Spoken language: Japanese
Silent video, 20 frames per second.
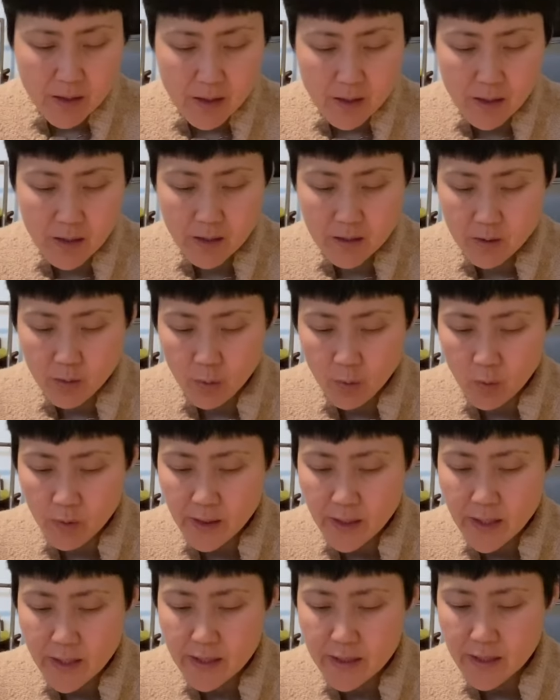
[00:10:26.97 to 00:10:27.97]
えーと、と保
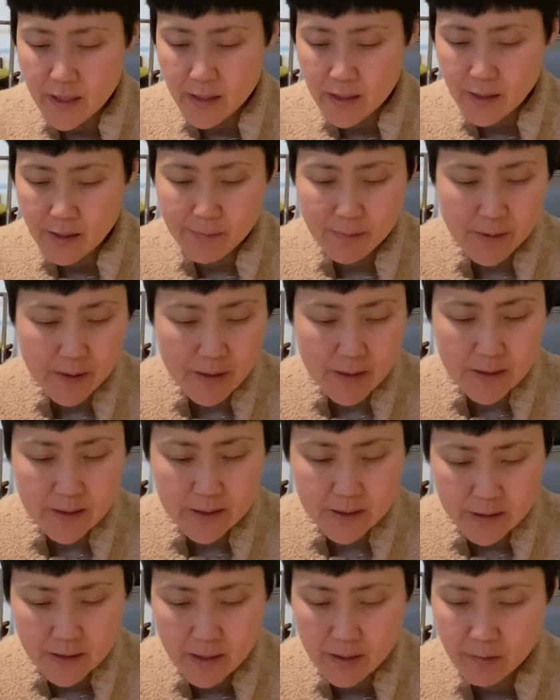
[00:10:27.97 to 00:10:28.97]
険がカバー
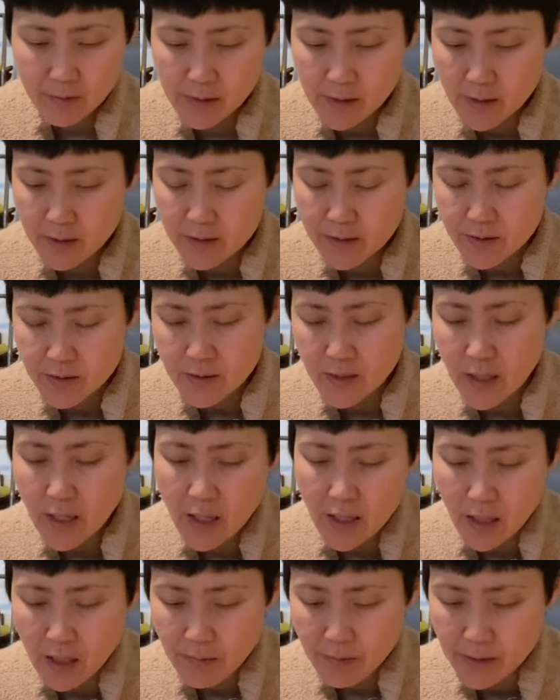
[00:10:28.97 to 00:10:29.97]
して私が
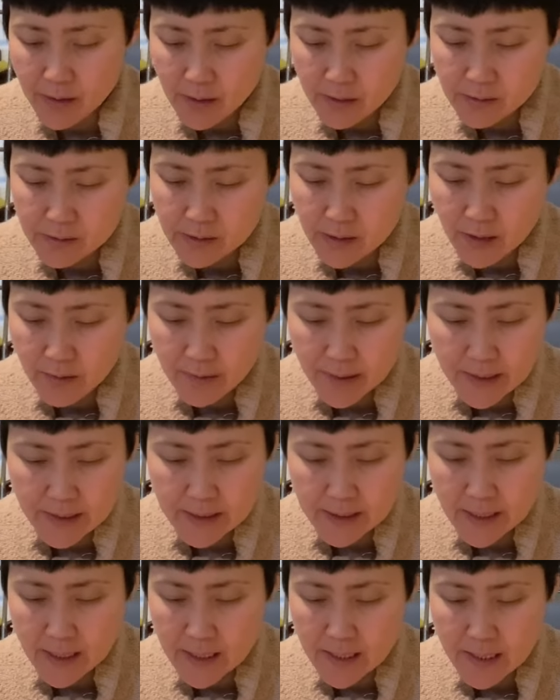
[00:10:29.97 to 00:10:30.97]
払わなくてはい
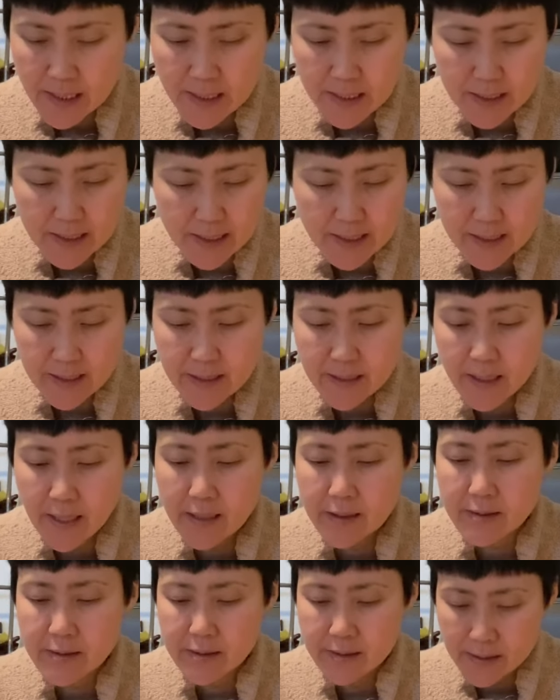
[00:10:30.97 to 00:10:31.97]
けない金
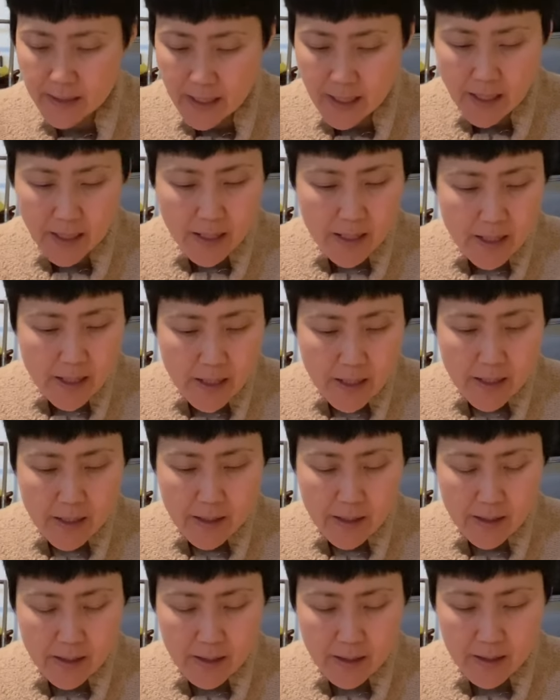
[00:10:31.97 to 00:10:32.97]
額が
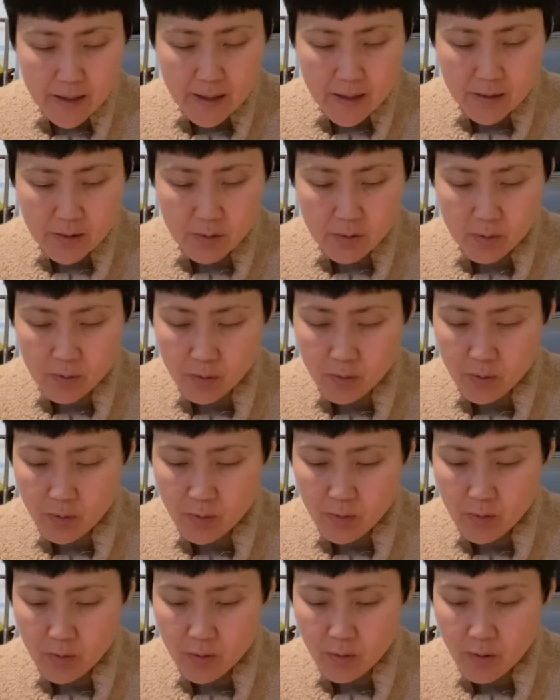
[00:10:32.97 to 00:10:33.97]
えっ、ー、
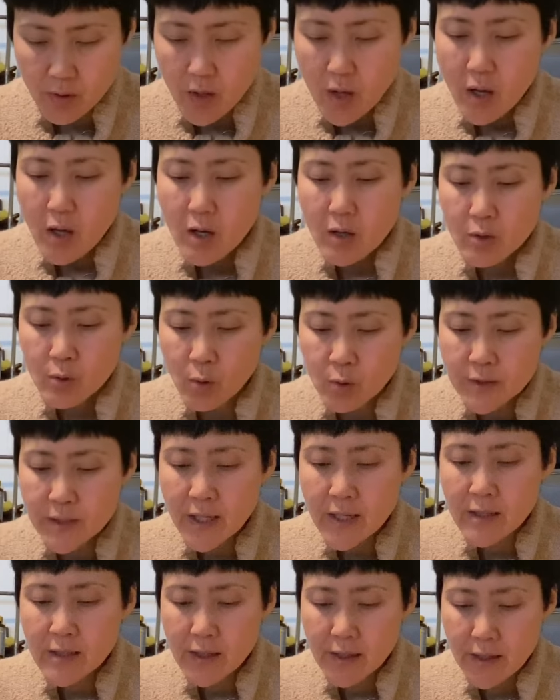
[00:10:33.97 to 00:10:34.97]
と
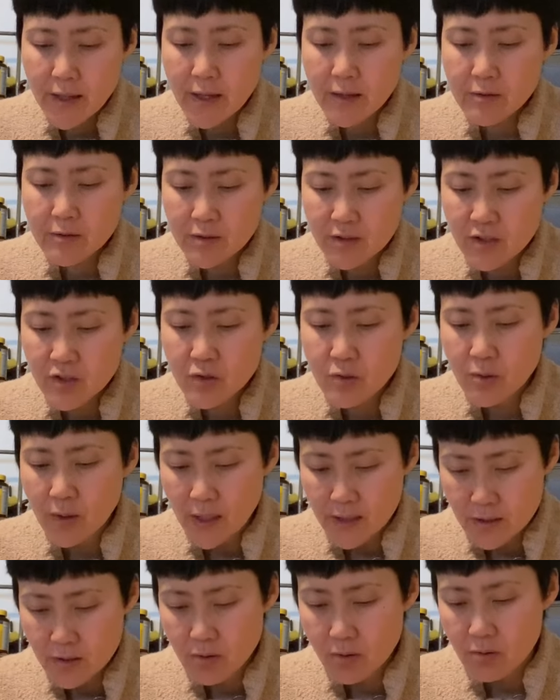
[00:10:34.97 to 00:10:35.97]

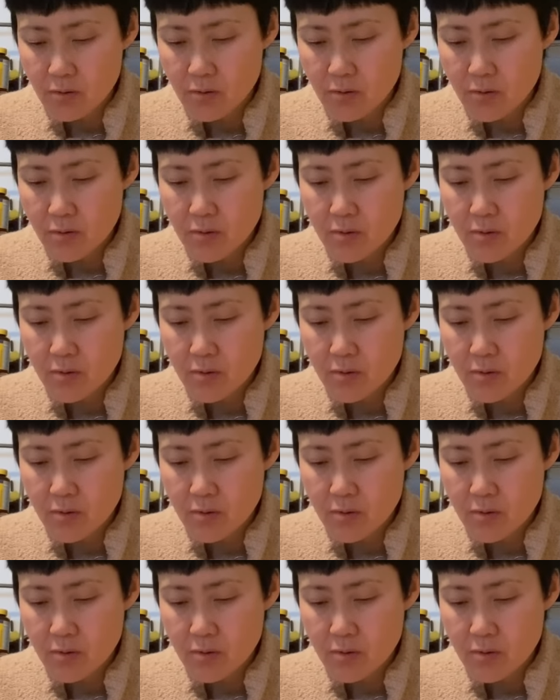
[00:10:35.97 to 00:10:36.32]
5728ドル